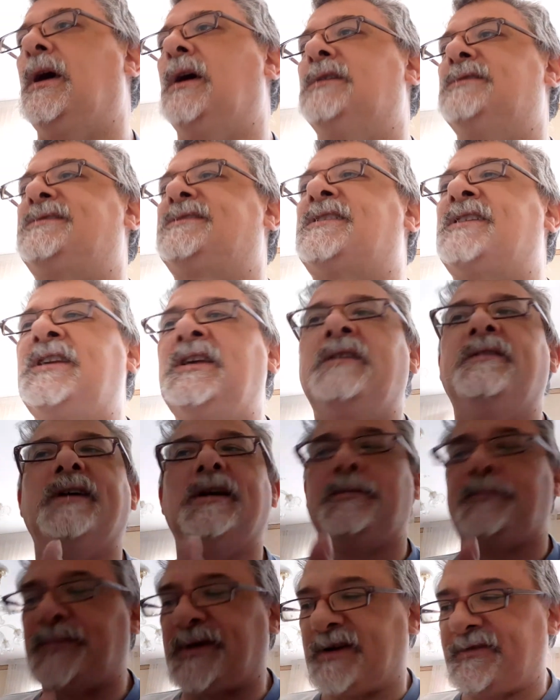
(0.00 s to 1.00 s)
Scrive
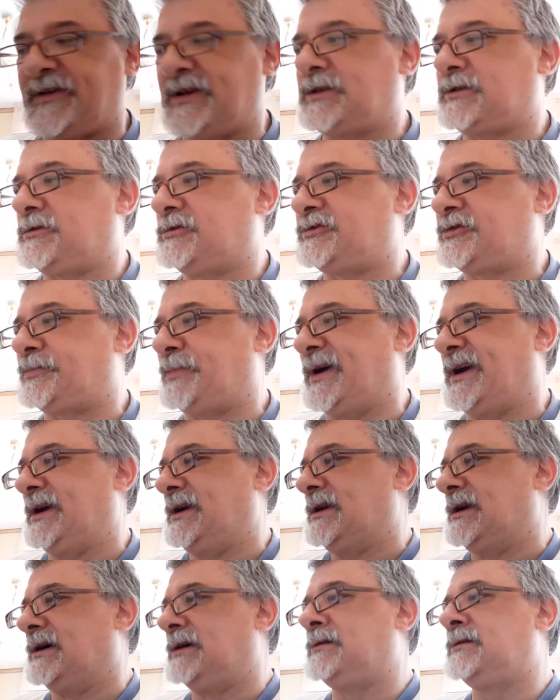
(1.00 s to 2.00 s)
il prefetto
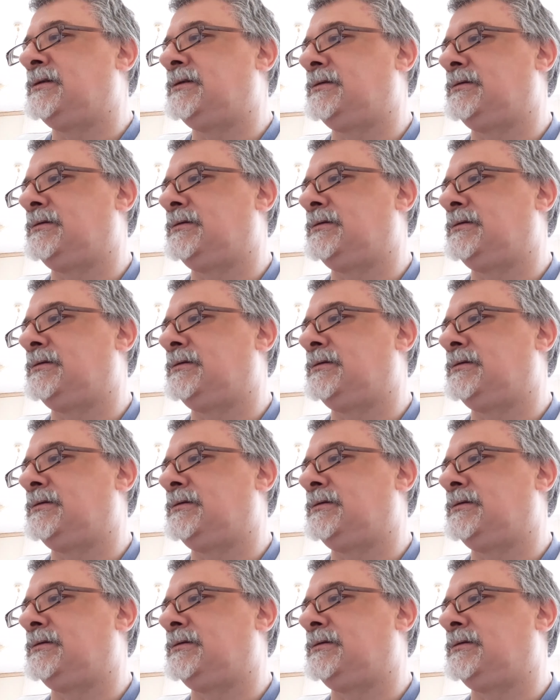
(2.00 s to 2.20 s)
Spena